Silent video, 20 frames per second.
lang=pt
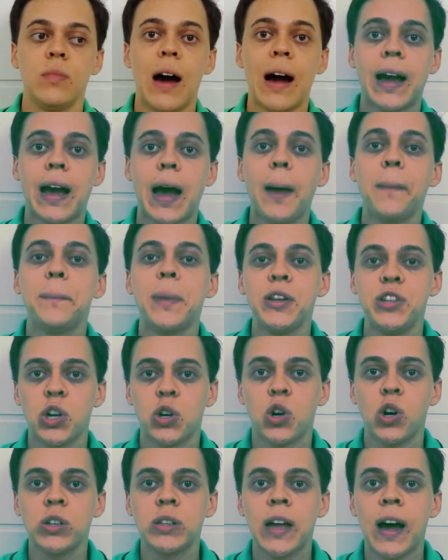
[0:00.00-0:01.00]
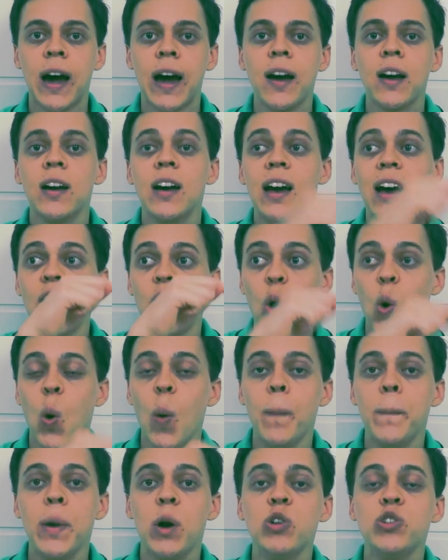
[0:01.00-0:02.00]
acabei de acordar,
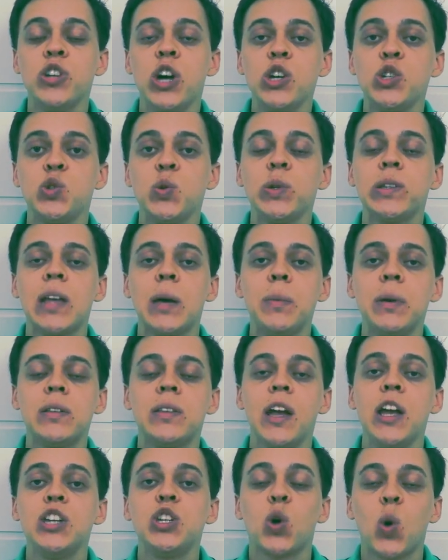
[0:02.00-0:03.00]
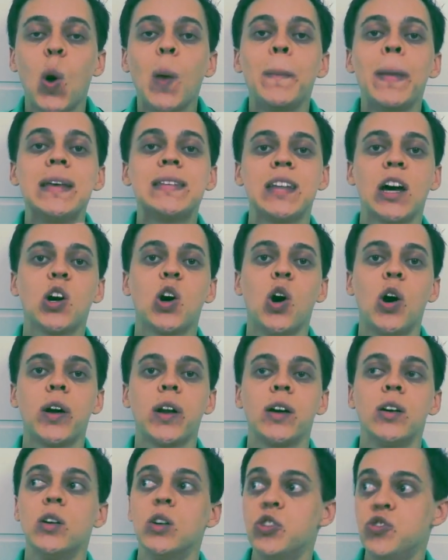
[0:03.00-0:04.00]
o meu jejum intermitente começa
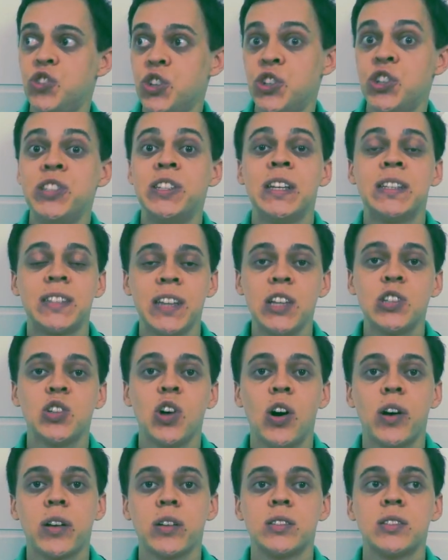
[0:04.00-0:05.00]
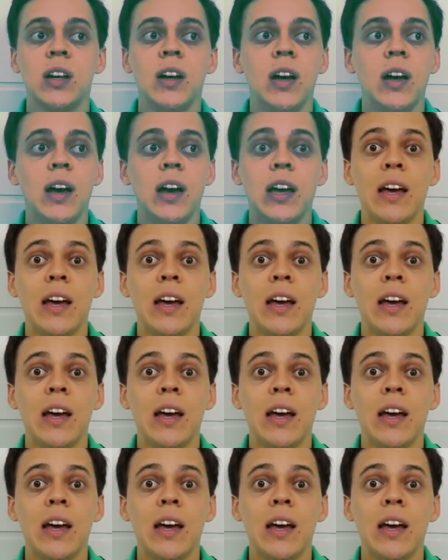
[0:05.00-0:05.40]
agora, de 16 horas.